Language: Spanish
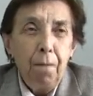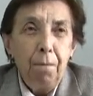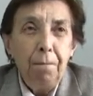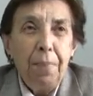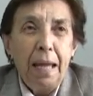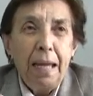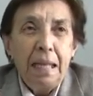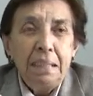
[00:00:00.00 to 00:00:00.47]

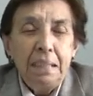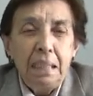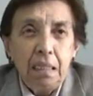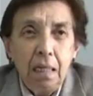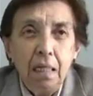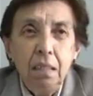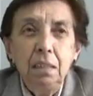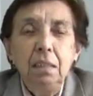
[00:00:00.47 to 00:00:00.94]
para
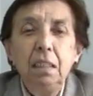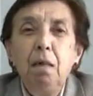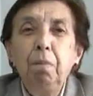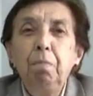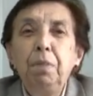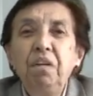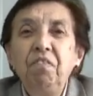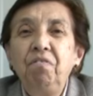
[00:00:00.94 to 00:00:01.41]
tener
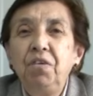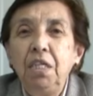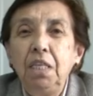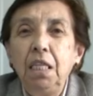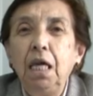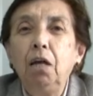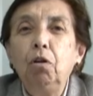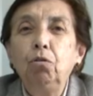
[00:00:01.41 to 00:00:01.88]
siempre
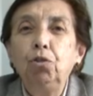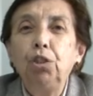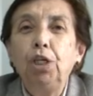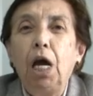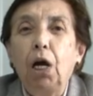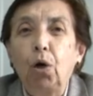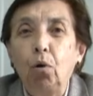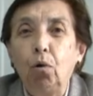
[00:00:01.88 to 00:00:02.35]
fideos
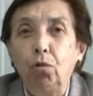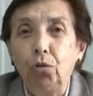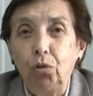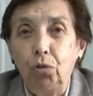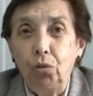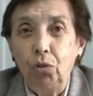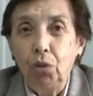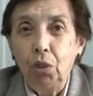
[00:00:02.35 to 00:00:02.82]
y
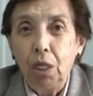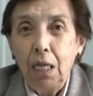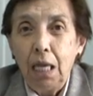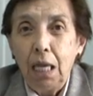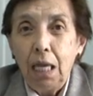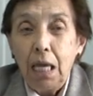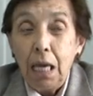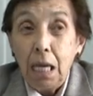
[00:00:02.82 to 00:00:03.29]
arroz.
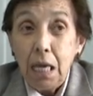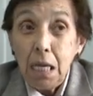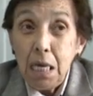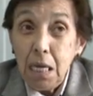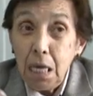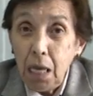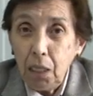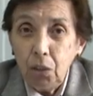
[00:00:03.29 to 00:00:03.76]

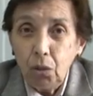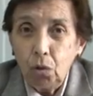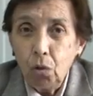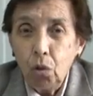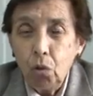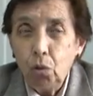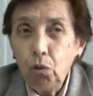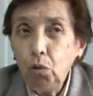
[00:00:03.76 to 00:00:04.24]
Y
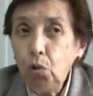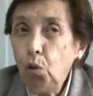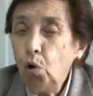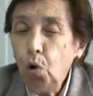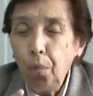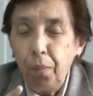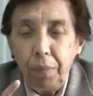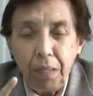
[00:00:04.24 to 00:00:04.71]
eso
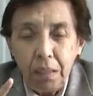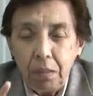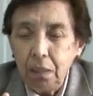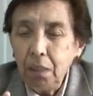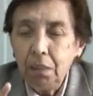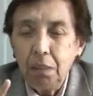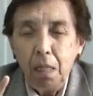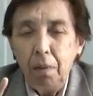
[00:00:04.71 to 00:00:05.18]
no
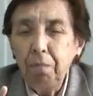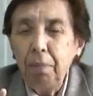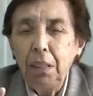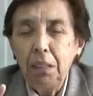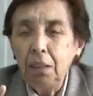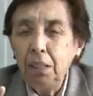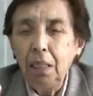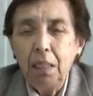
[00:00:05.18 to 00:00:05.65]

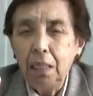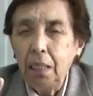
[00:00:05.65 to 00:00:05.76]
precisamente